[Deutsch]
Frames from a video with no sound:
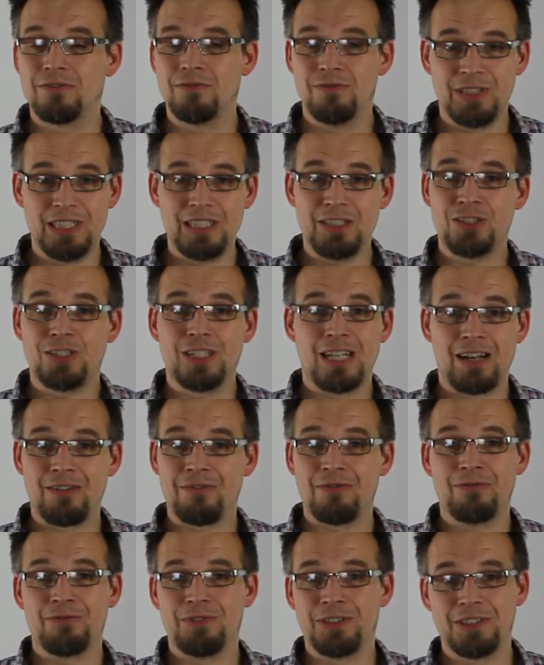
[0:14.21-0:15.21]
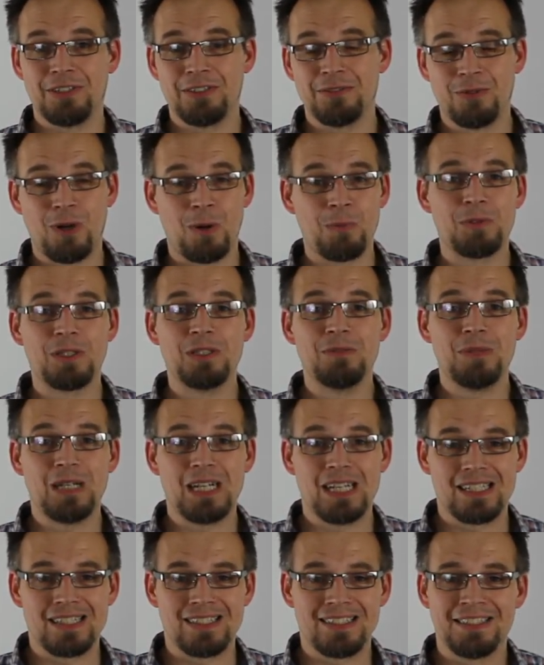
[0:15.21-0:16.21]
Wie schlafen wir
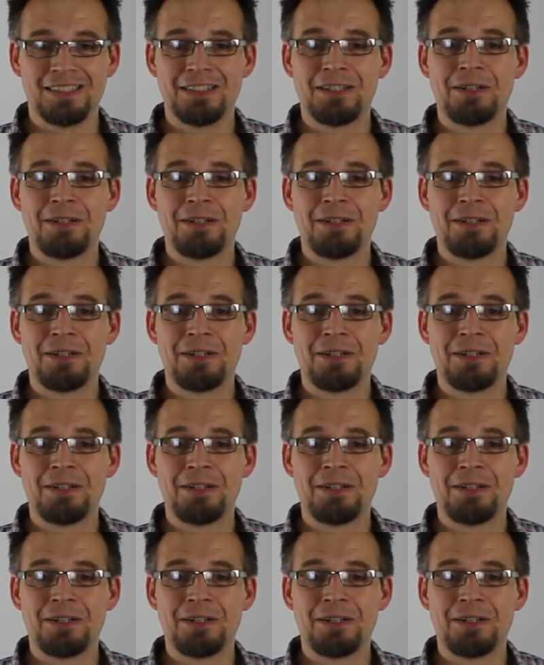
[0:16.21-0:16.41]
optimal?